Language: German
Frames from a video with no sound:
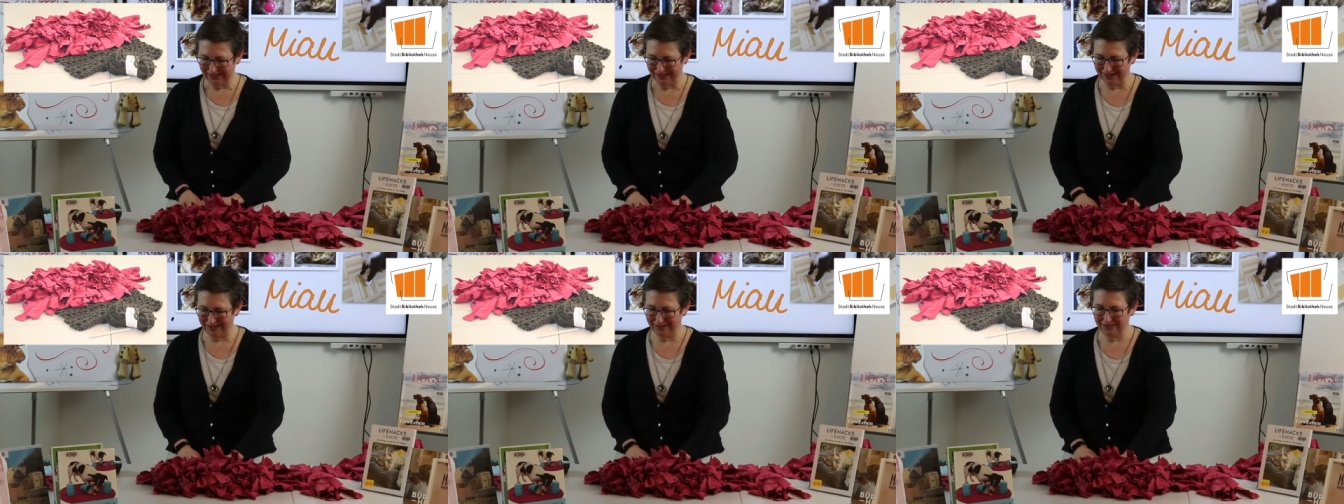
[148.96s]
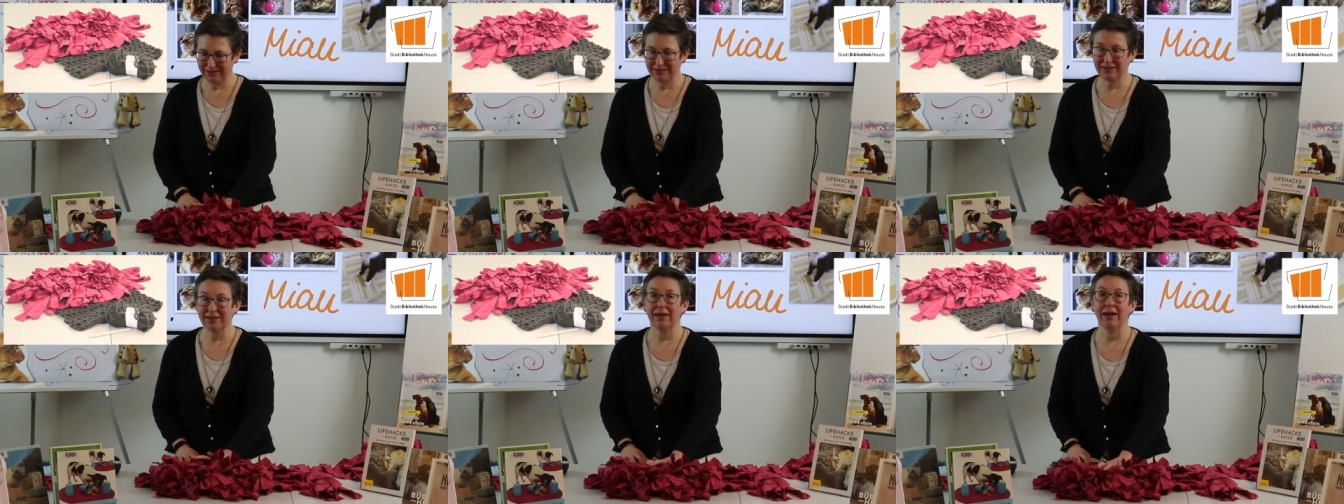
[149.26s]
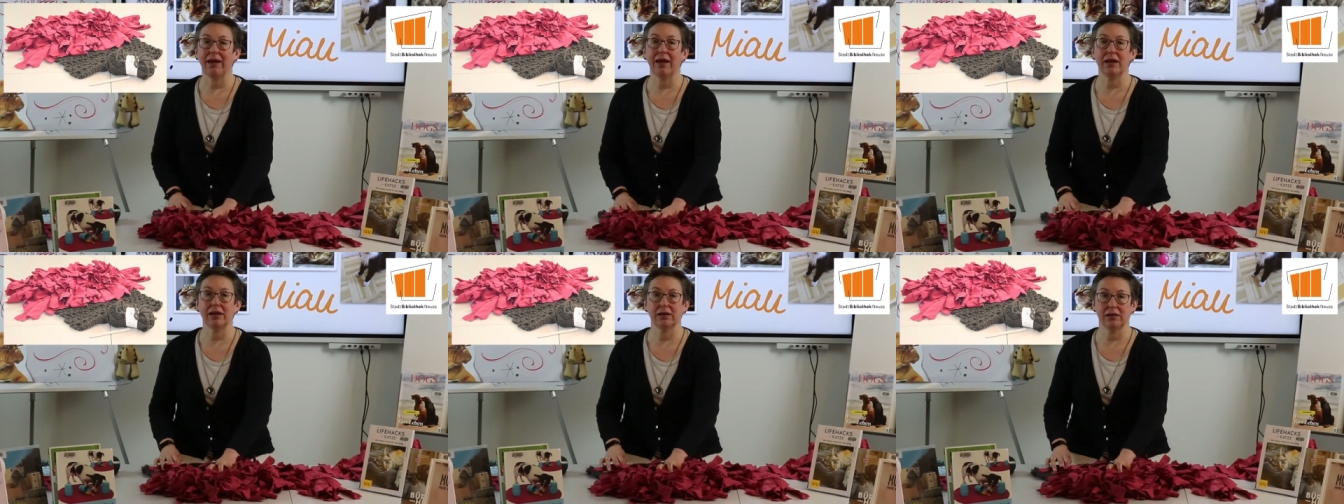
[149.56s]
den ich
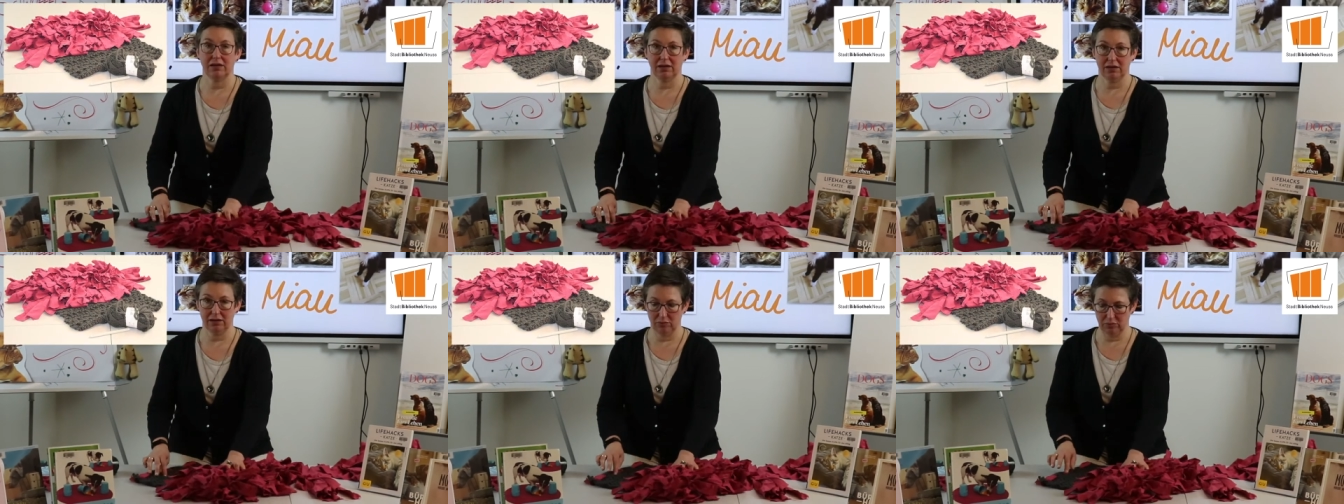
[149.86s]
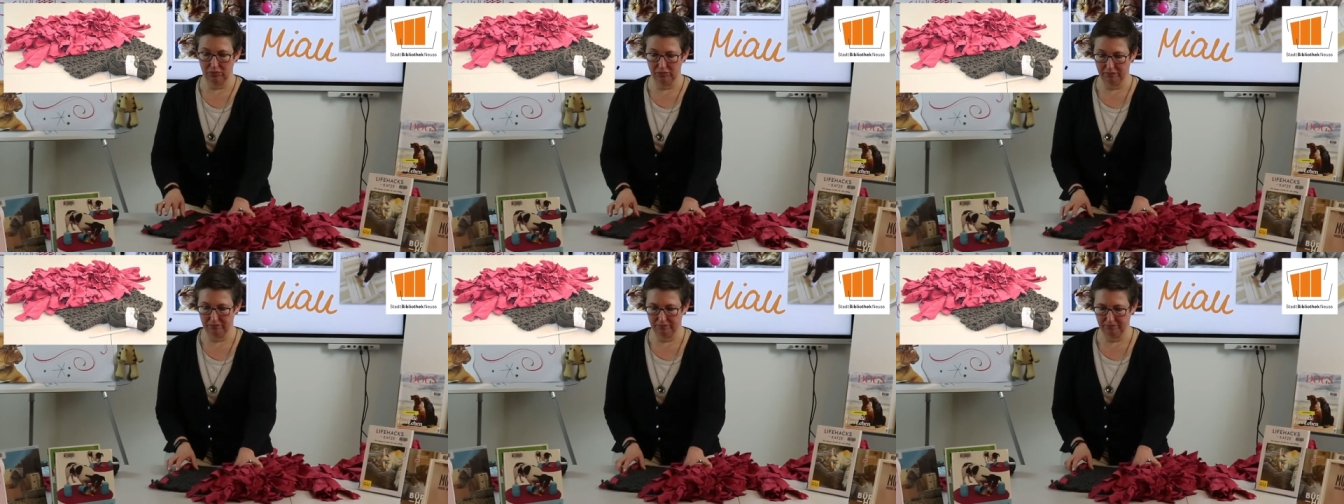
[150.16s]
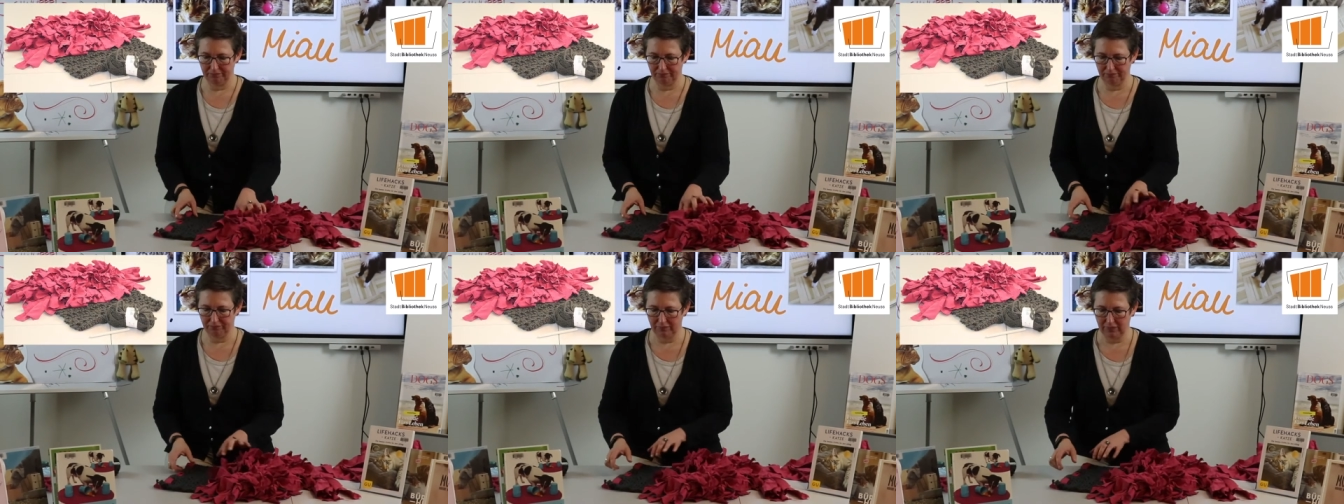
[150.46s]
gehäkelt habe.
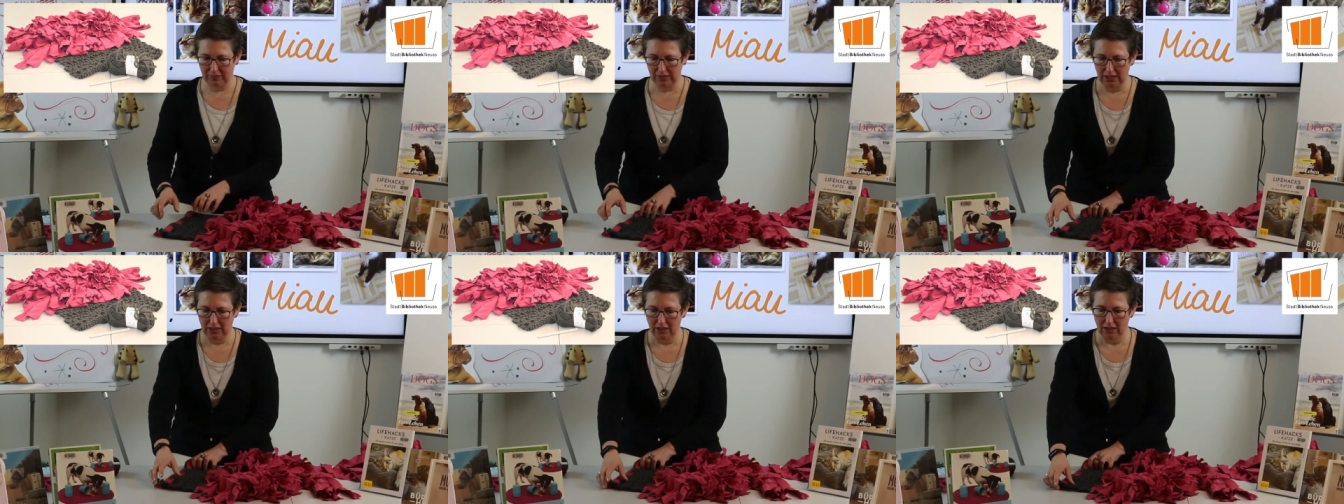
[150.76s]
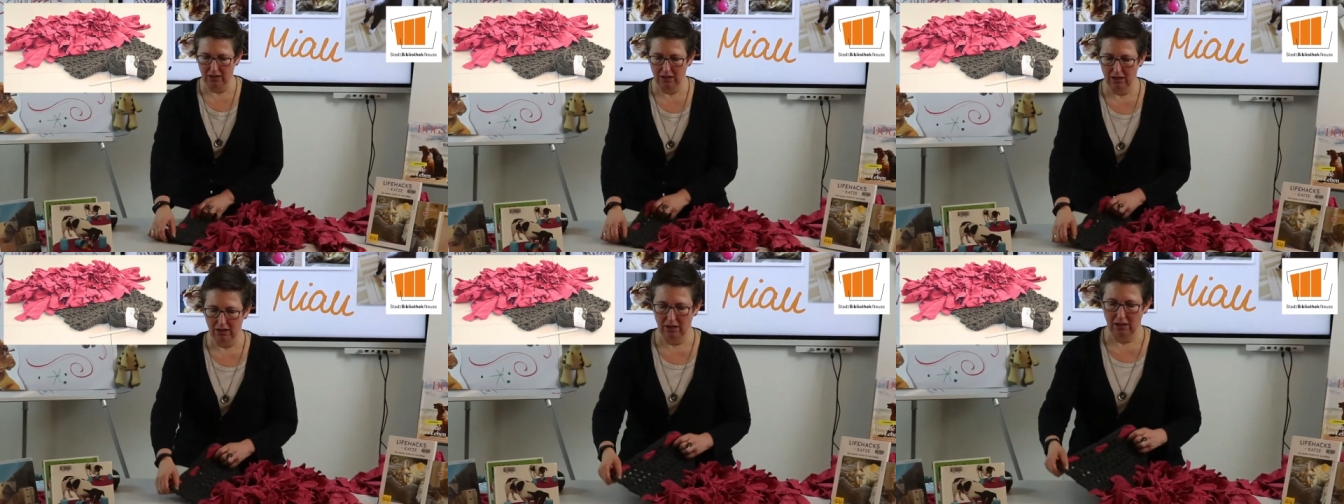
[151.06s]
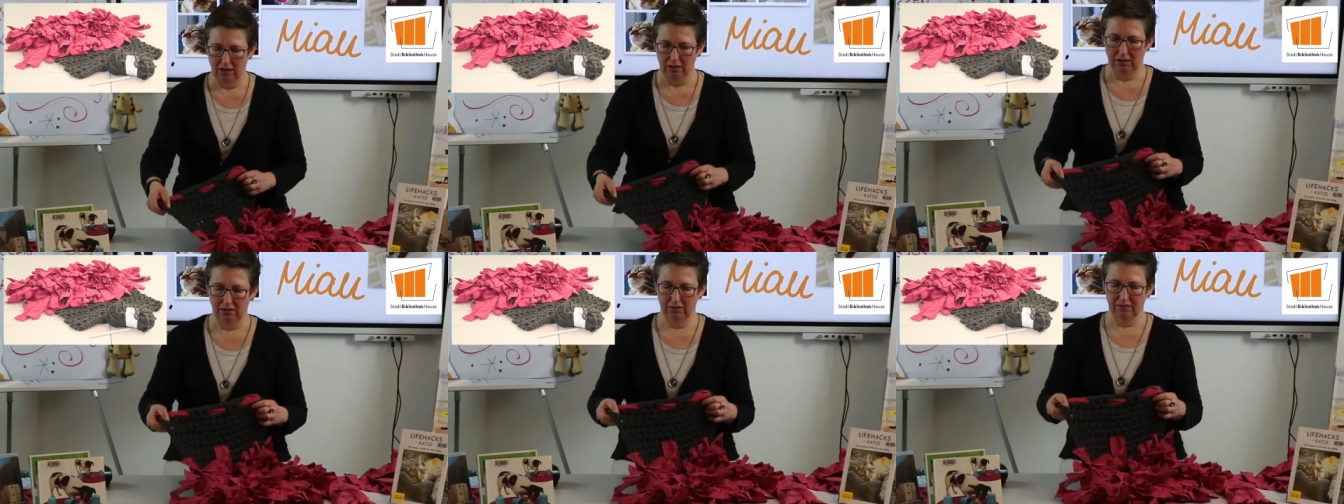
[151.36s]

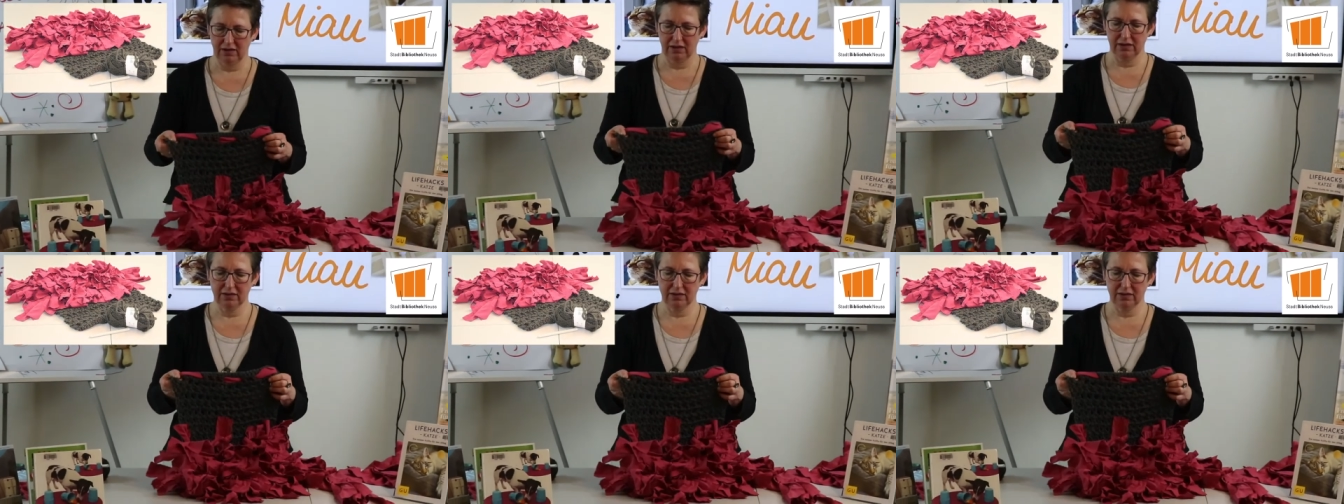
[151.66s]
Das